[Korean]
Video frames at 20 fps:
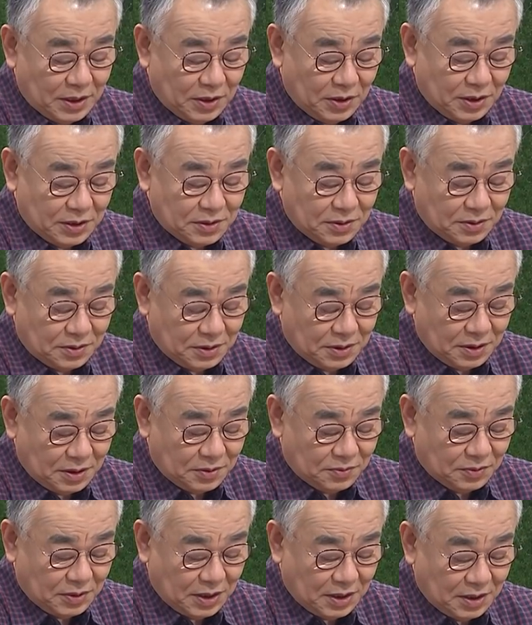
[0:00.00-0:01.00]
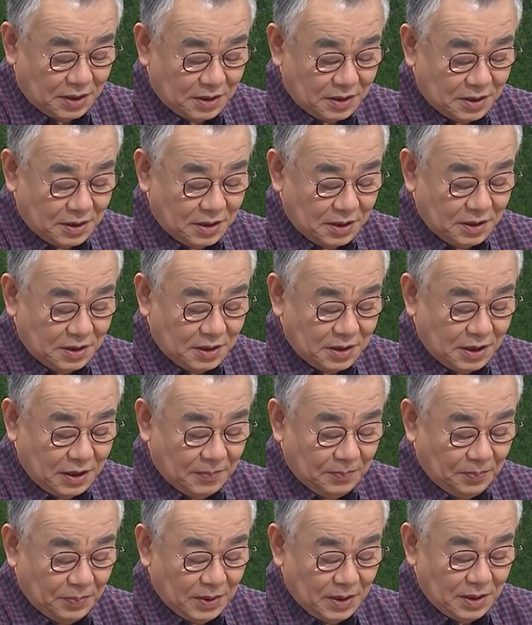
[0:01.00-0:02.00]
놔서 그랬구나
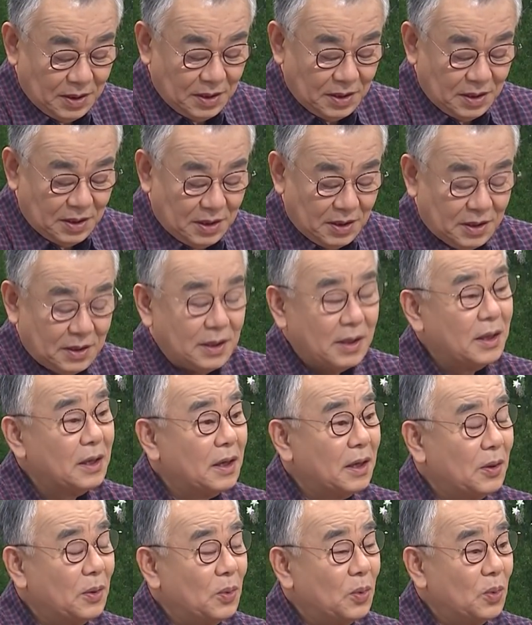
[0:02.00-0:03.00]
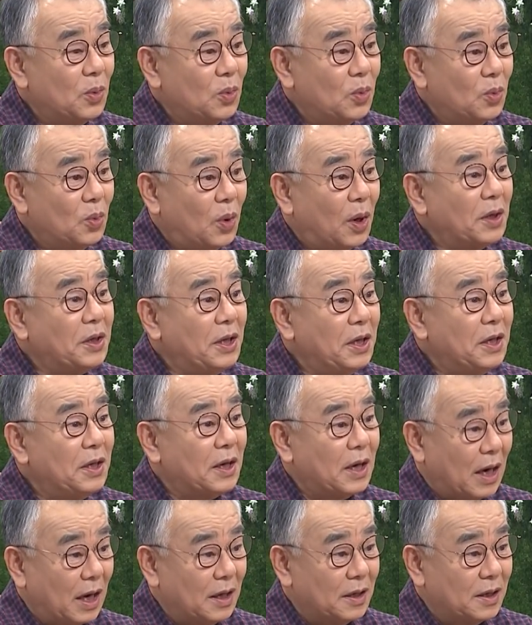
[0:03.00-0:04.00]
그랬는데
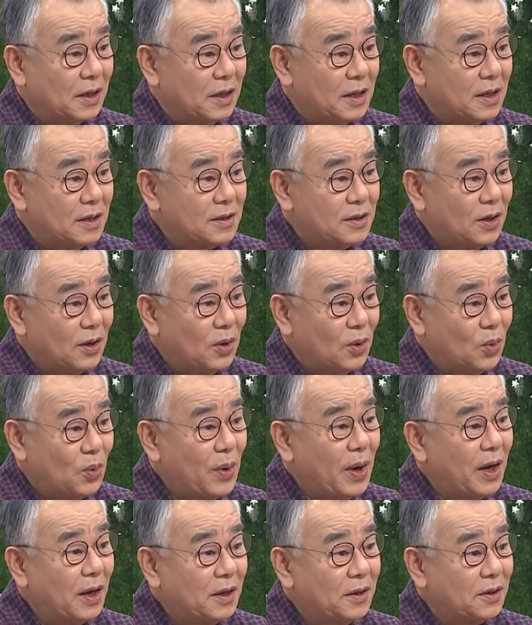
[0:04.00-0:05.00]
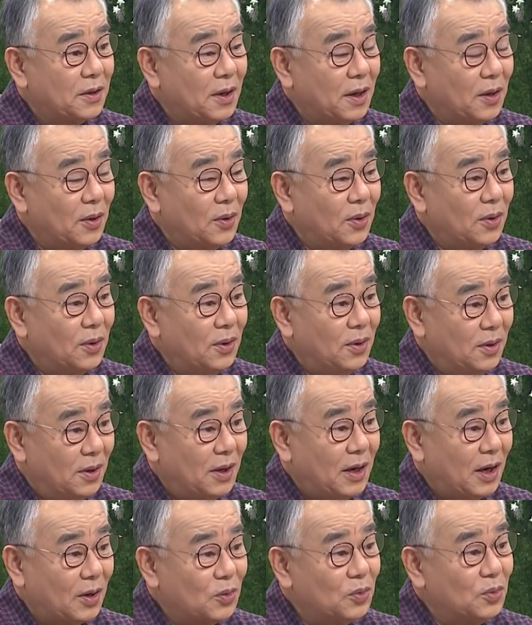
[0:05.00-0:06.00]
원인을 알게 됐어요. 왜 그래요? 어,
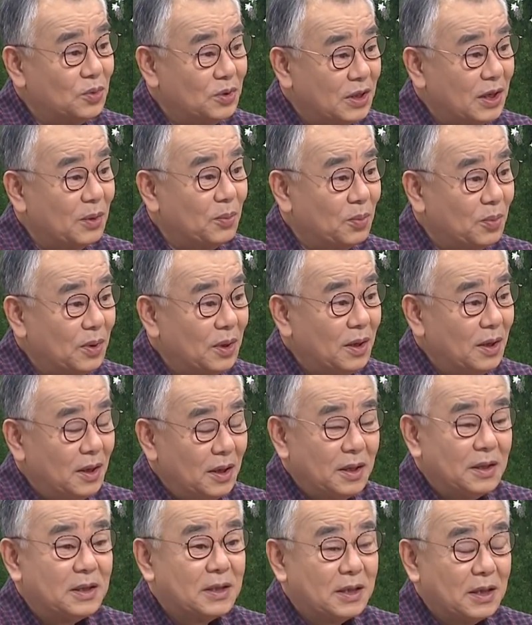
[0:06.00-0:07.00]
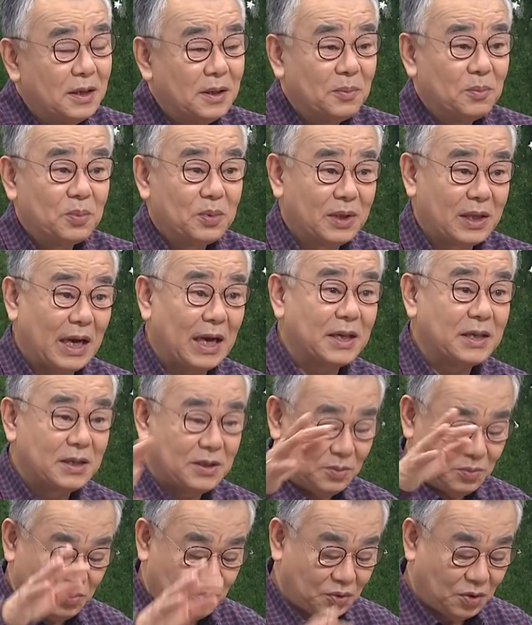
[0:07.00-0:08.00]
하고 이제, 이제 다시
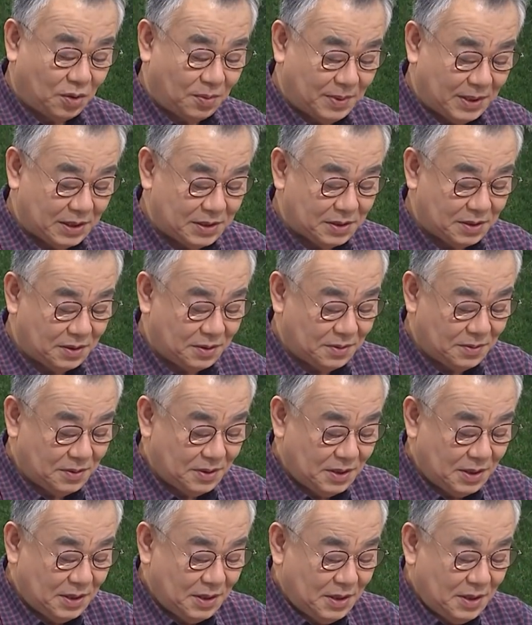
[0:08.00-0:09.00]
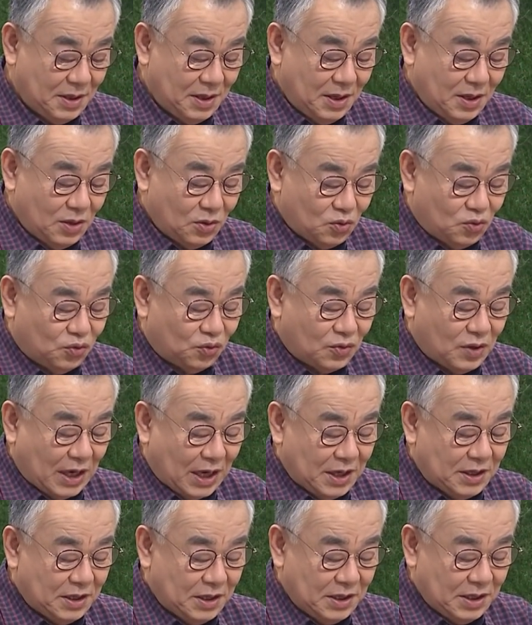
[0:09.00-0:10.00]
물어봤어요. 음.
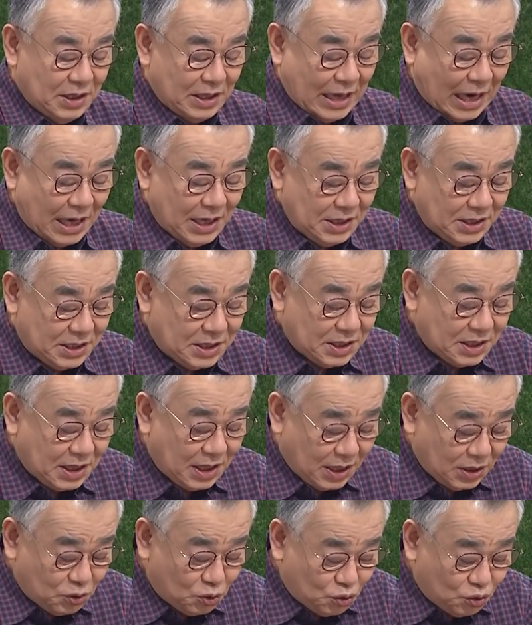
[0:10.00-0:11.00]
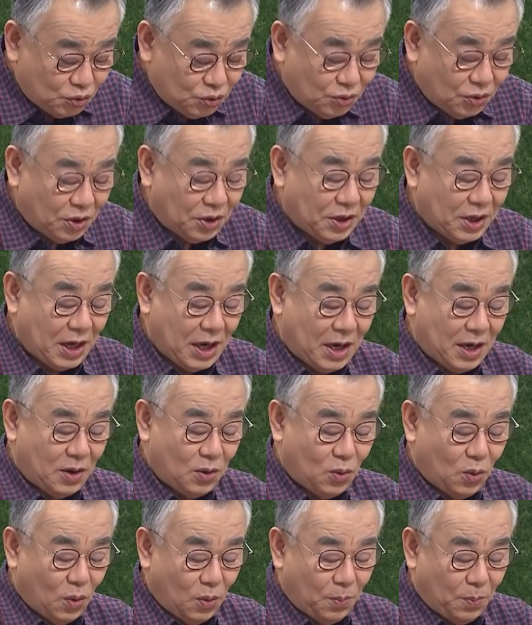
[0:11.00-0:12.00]
국화는 날씨가 추워야
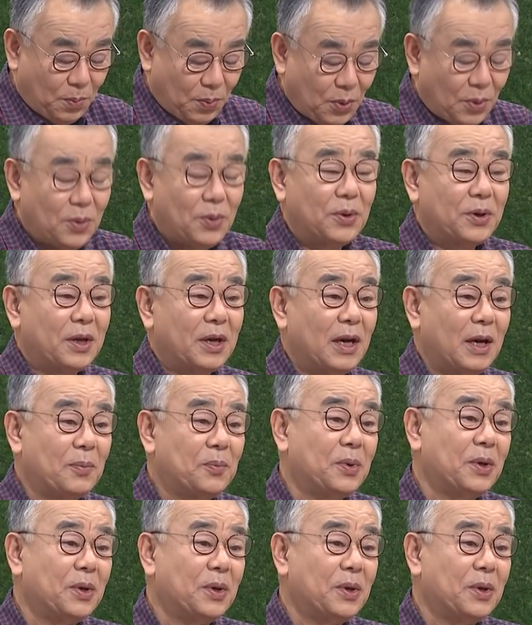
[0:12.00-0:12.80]
꽃봉오리가